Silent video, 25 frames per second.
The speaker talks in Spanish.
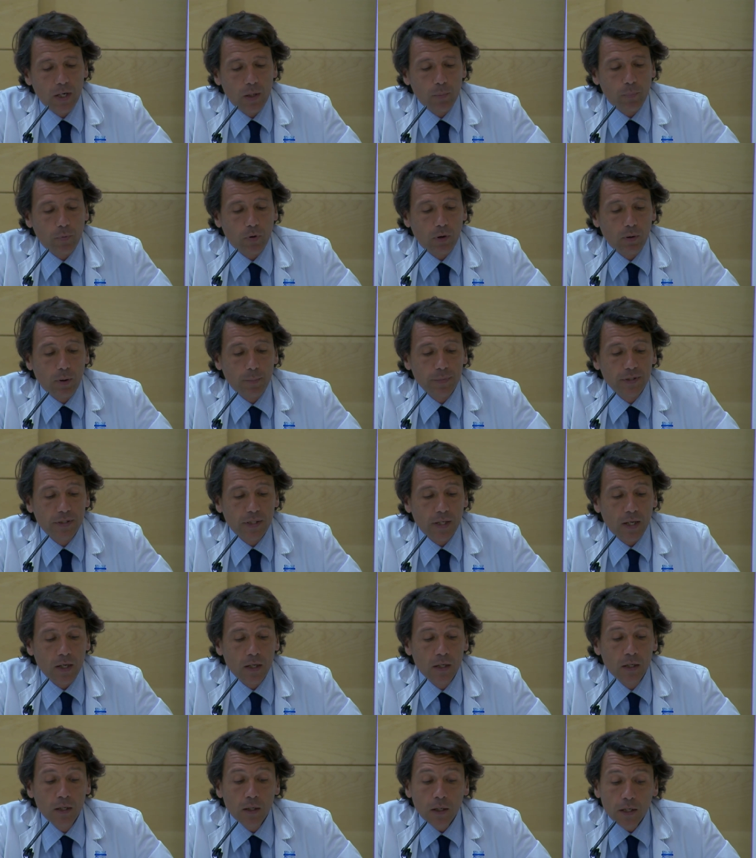en el programa
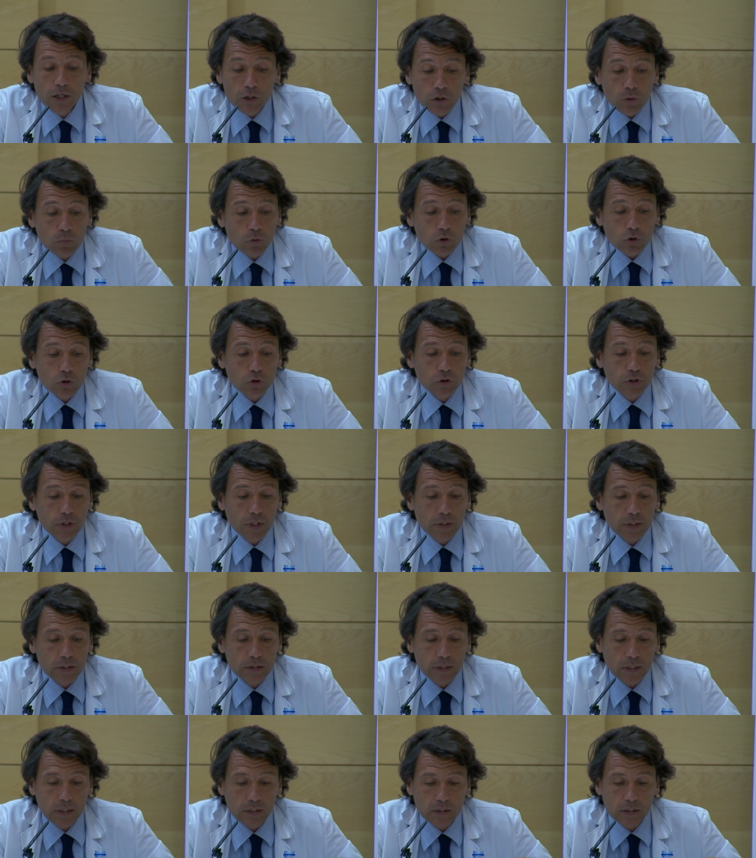MITEA y somos
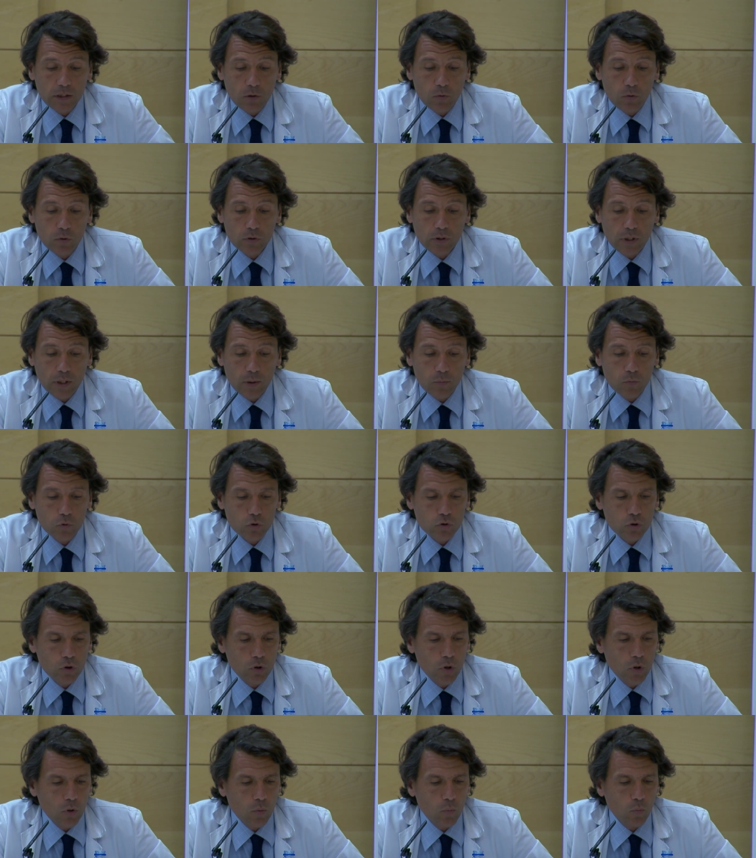conscientes de que desde luego
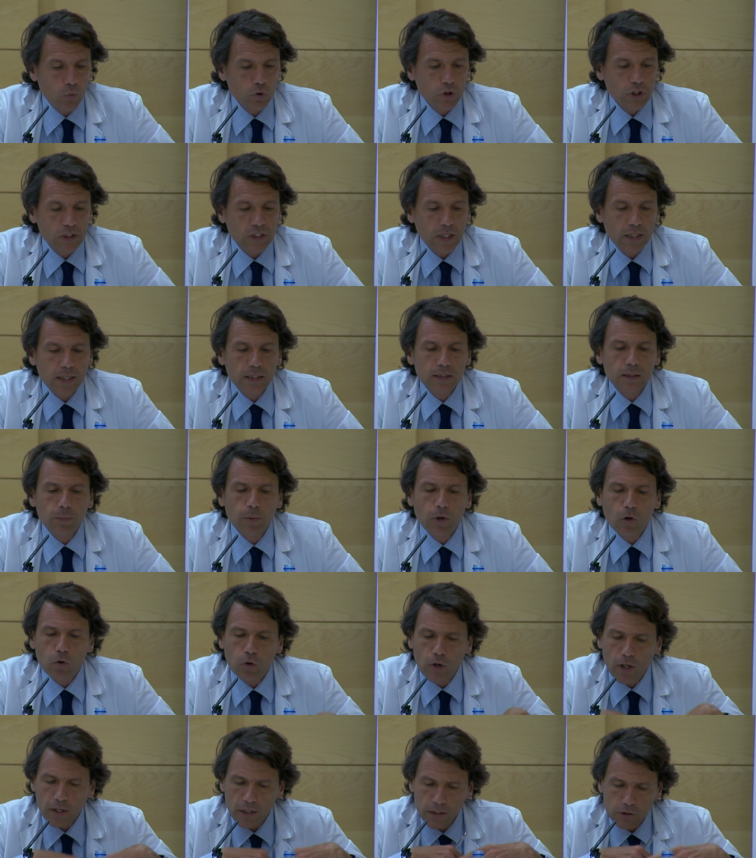tenemos muchas áreas de
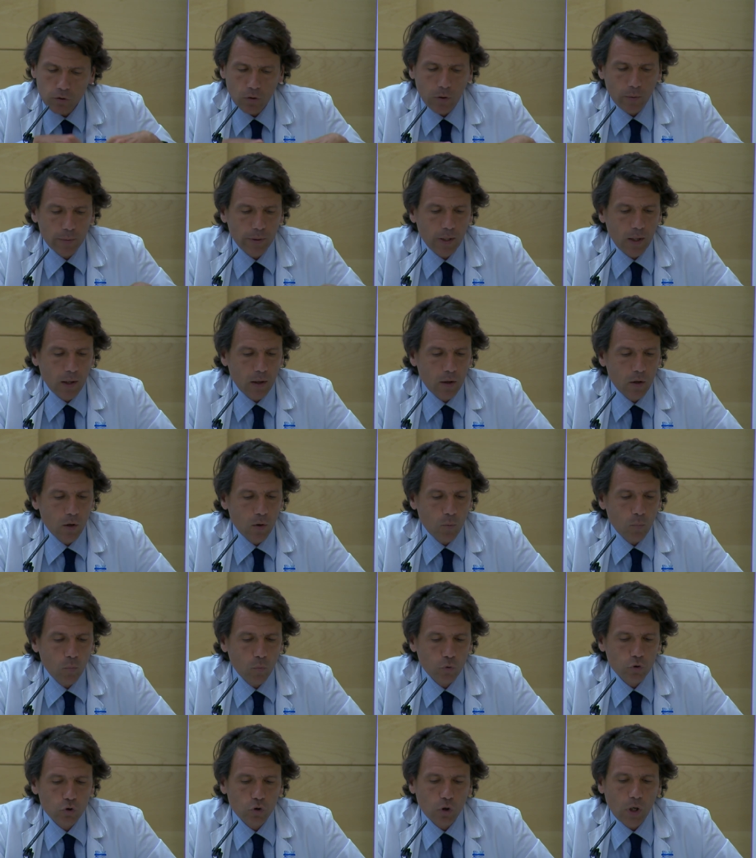mejora y todavía
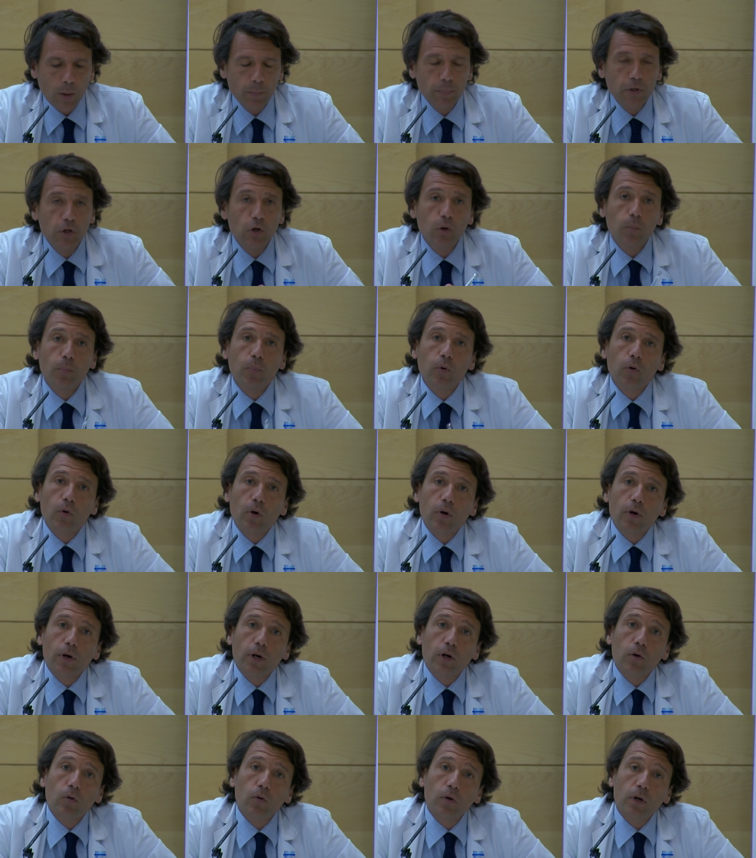mucho camino por
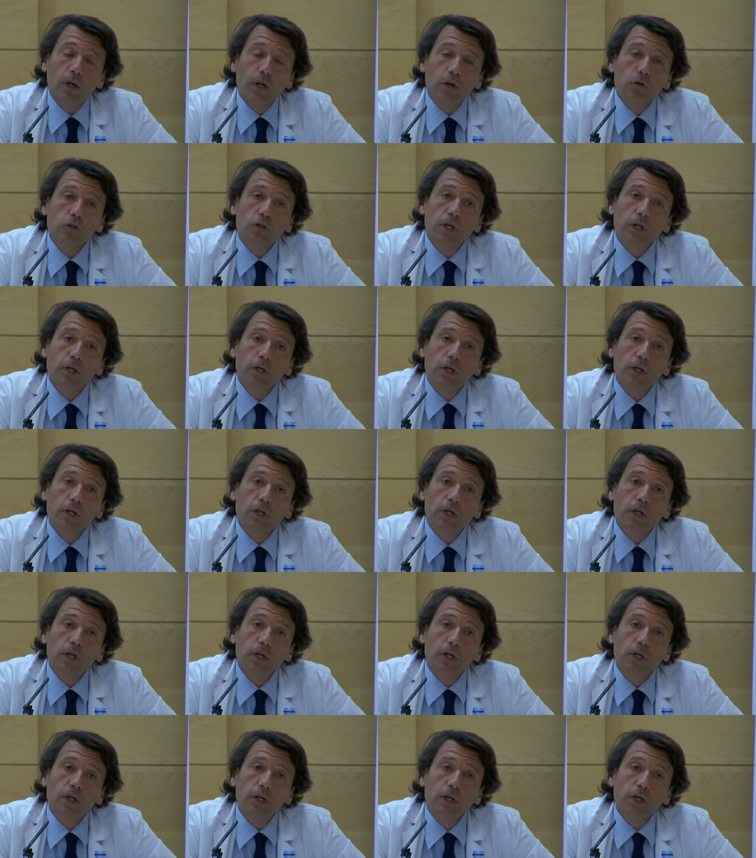recorrer,